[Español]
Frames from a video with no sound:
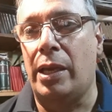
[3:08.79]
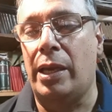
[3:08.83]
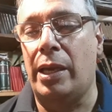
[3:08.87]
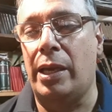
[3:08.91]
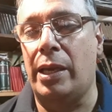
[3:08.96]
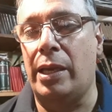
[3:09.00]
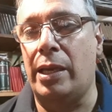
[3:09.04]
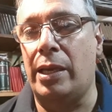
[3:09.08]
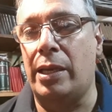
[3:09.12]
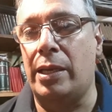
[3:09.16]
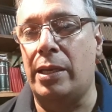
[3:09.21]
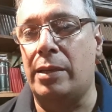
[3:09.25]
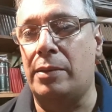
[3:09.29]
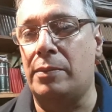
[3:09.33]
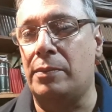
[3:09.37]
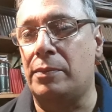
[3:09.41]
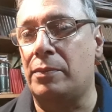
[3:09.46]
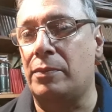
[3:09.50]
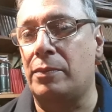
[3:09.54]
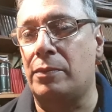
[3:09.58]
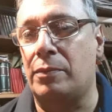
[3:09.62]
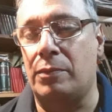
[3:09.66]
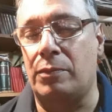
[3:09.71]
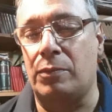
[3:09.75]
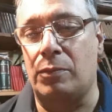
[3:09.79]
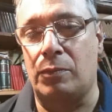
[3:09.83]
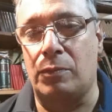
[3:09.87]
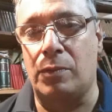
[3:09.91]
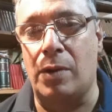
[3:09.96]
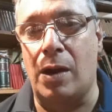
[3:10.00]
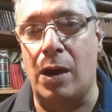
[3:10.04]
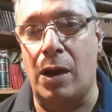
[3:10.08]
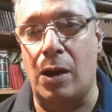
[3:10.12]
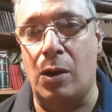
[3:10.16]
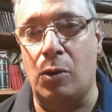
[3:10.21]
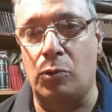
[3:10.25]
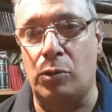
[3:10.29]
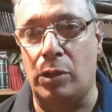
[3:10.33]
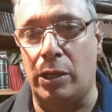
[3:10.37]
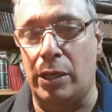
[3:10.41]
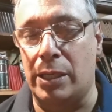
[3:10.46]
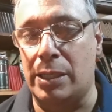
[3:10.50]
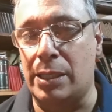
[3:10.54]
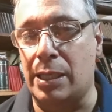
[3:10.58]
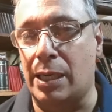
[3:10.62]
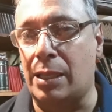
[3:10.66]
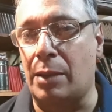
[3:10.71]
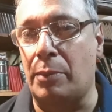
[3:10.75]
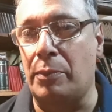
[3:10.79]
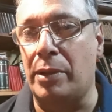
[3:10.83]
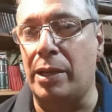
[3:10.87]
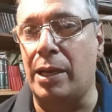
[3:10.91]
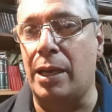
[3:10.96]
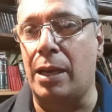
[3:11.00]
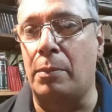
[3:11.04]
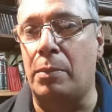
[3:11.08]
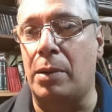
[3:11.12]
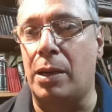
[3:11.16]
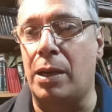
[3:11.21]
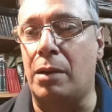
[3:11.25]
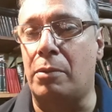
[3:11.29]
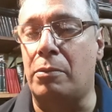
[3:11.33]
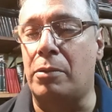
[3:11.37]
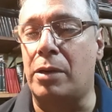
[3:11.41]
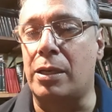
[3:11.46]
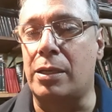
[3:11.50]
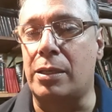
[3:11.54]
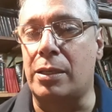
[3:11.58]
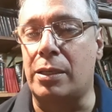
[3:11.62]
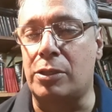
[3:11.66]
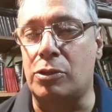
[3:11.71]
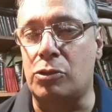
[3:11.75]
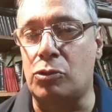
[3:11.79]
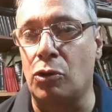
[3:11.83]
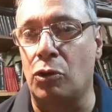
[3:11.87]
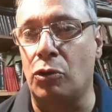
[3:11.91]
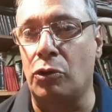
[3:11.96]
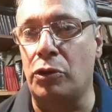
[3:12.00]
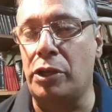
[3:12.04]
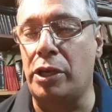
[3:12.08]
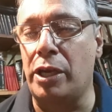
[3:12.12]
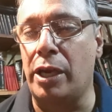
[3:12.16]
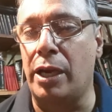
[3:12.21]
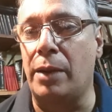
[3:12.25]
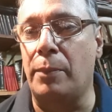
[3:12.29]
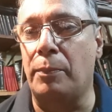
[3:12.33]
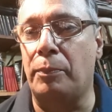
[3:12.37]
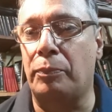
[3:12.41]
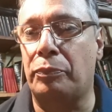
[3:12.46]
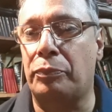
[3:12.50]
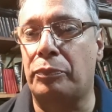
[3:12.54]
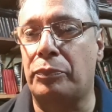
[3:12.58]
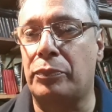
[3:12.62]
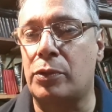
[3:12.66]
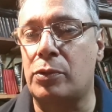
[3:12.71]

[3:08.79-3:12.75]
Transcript: Eh, va a utilizar también la palabra historia,